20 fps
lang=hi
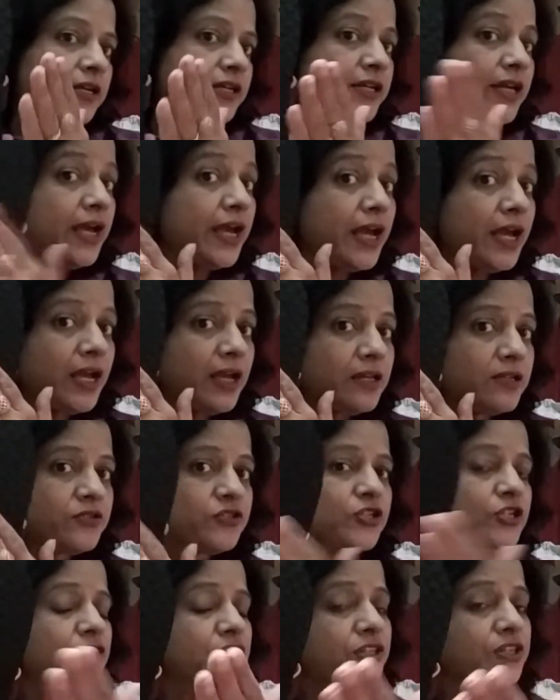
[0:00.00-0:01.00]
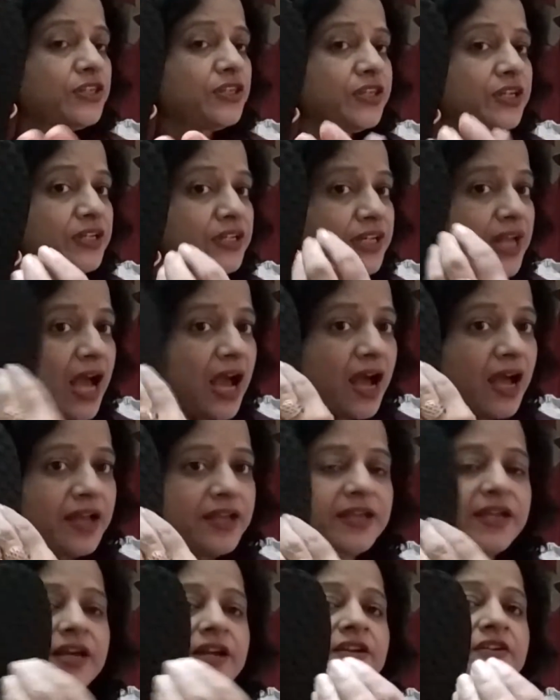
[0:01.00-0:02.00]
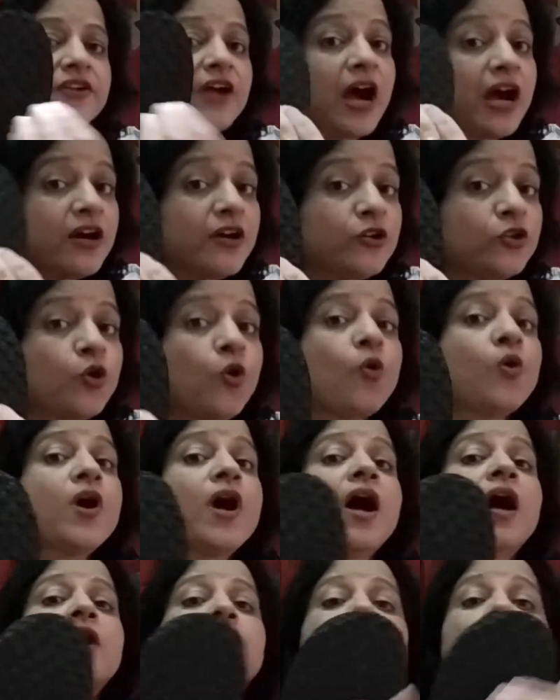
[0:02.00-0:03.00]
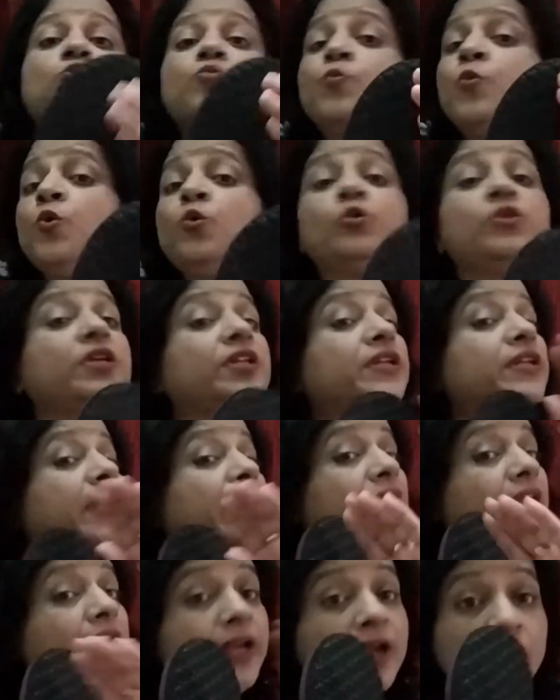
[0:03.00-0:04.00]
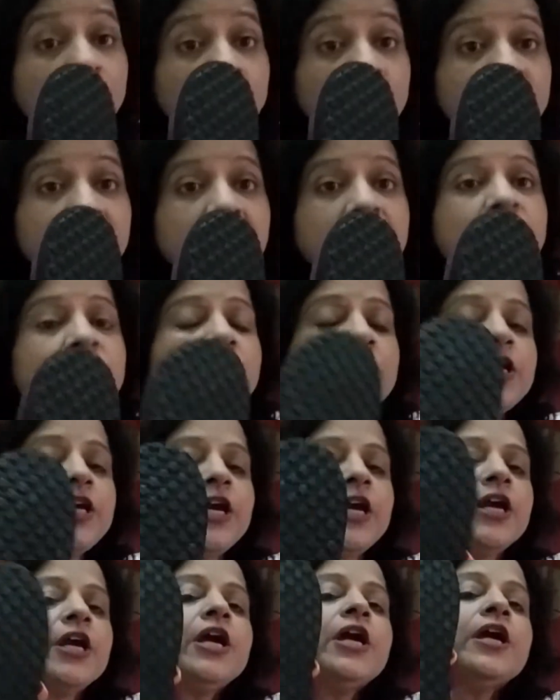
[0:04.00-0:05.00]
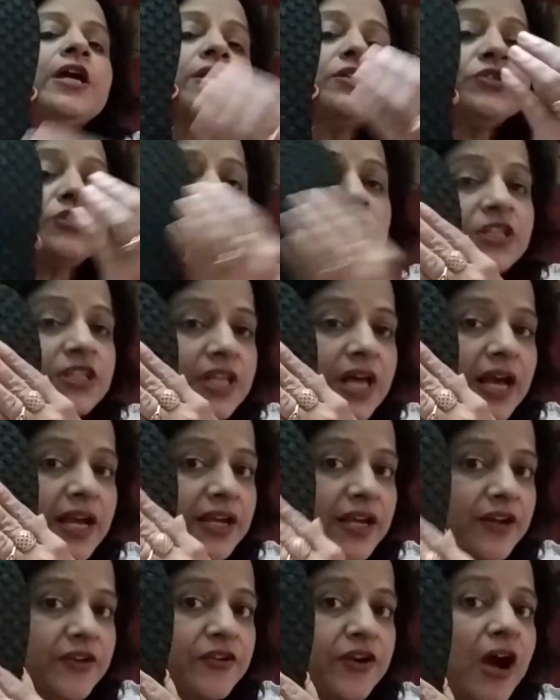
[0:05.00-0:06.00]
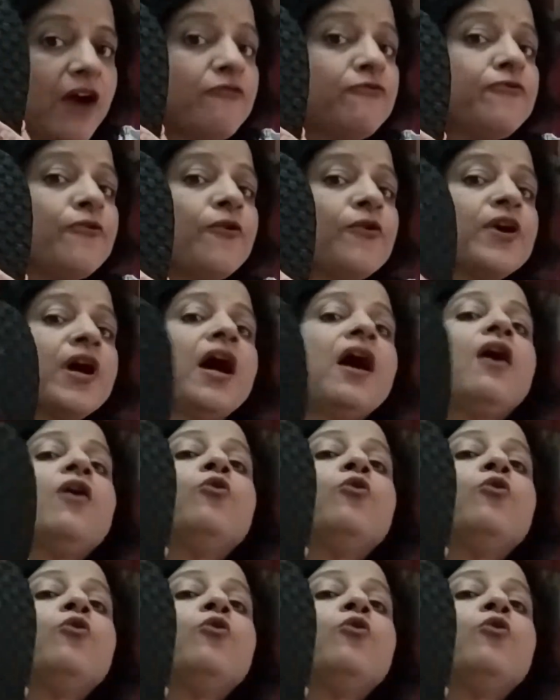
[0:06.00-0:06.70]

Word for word: ये जितना ये रग्ड होगा स्मूथ नहीं होना चाहिए जितना ये रफ होगा